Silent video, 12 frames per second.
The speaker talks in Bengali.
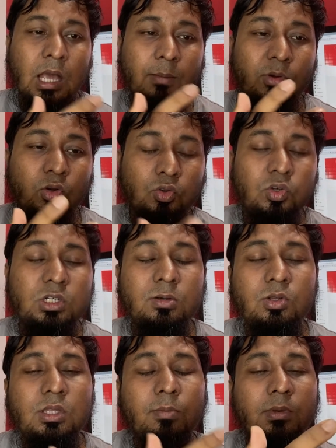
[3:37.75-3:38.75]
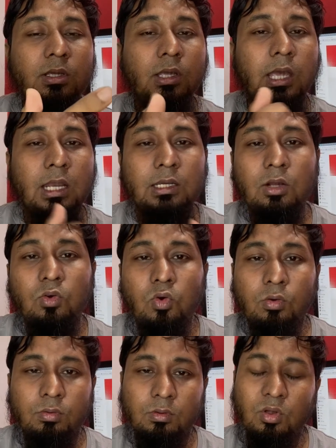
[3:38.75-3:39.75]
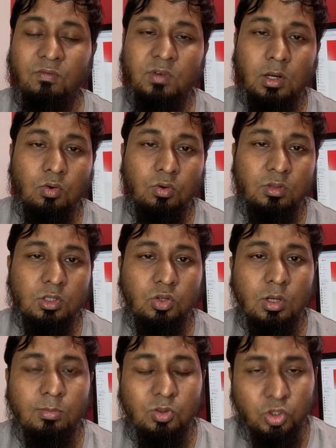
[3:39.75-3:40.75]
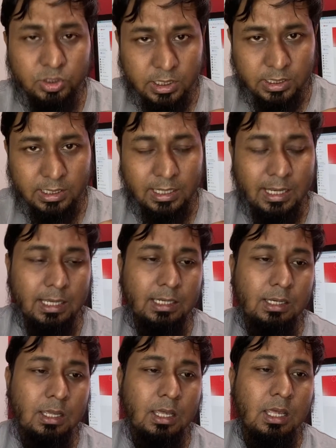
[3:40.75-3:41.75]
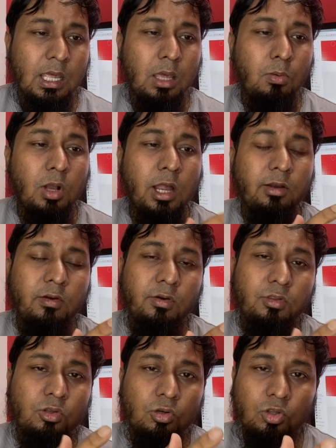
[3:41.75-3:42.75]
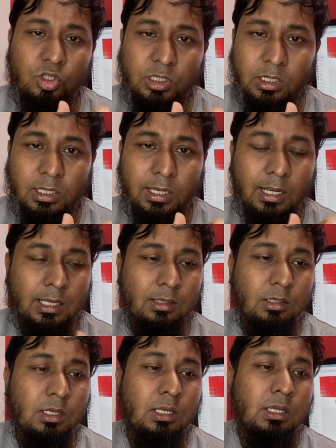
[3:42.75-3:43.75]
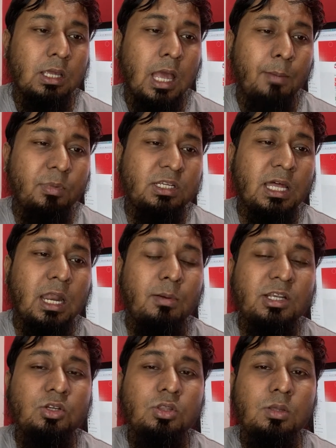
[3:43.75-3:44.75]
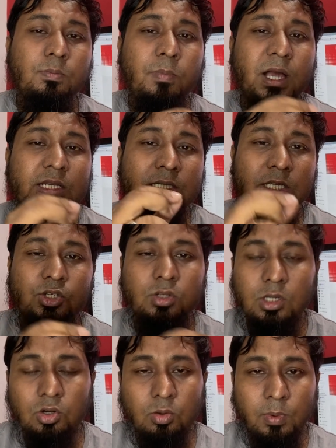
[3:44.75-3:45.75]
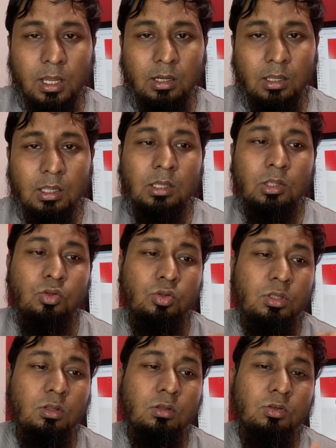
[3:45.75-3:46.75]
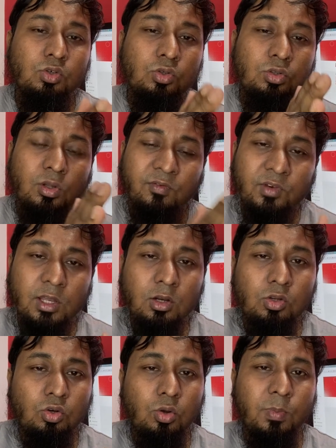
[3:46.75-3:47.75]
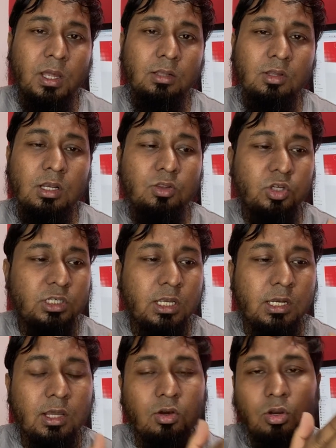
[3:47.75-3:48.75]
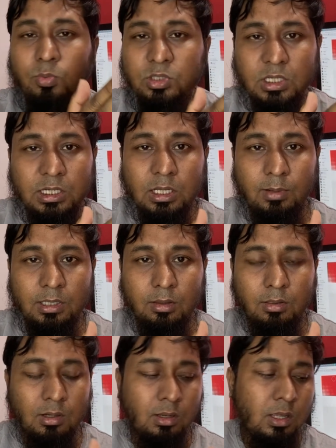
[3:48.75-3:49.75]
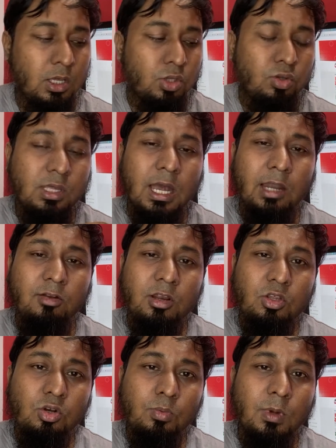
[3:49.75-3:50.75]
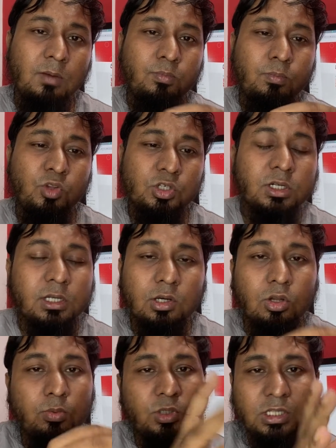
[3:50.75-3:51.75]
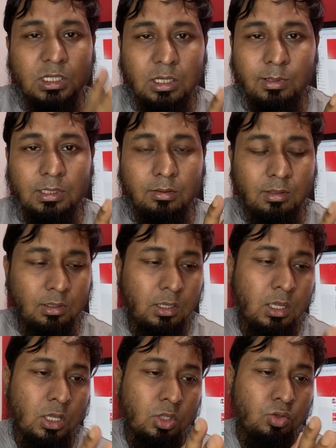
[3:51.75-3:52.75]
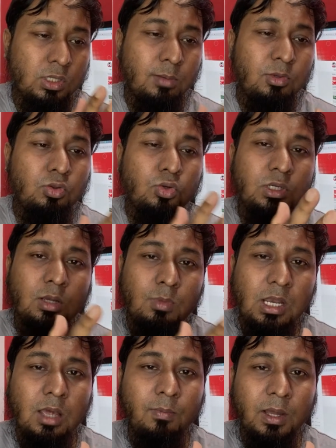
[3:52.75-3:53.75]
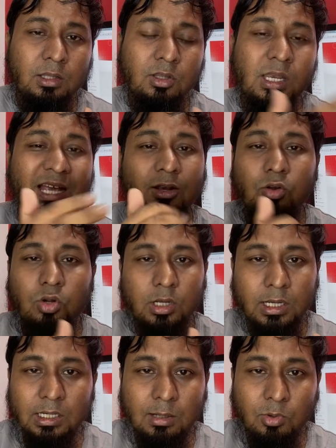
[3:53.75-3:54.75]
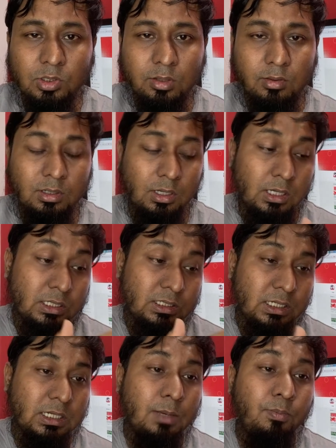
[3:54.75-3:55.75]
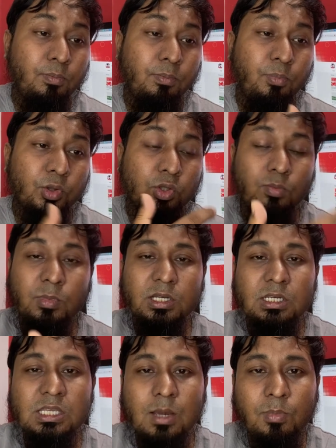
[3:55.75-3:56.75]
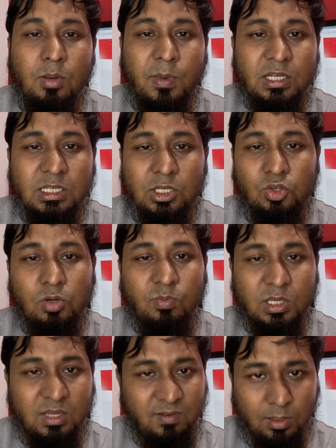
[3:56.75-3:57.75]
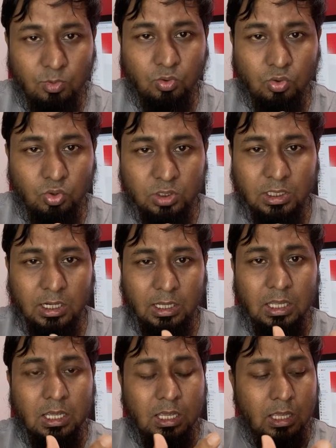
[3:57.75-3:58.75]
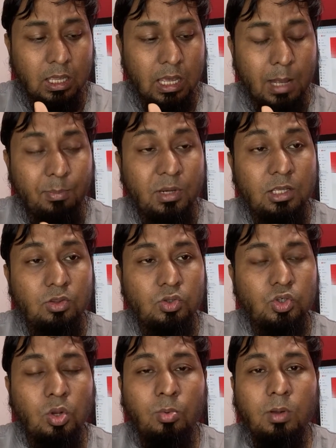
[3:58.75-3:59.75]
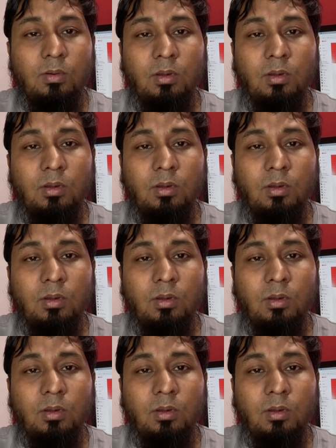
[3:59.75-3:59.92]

আপনি নতুন হিসেবে যদি আপনি একটা কোর্স সফটওয়্যার কোর্সের জন্য আপনি দশ হাজার টাকা রাখেন এবং হার্ডওয়্যার কোর্সের জন্য দশ হাজার টাকা রাখেন আপনি সারা মাসে যদি পাঁচটা স্টুডেন্টও পান যদি শুধু সফটওয়্যারের জন্য পান তাহলে দশ হাজার টাকা করে পঞ্চাশ টাকা পাইতেছেন যদি হার্ডওয়্যারের জন্য পান দশ হাজার টাকা করে পঞ্চাশ টাকা পাইতেছেন যদি আপনি দুইটা মিলে পান তাহলে এক লক্ষ টাকা ইনকাম করতেছেন সেটা প্রথম মাসে যে আপনি পাঁচটা স্টুডেন্ট পেয়ে যাবেন এমন কোনো কথা না আপনি কিন্তু সময়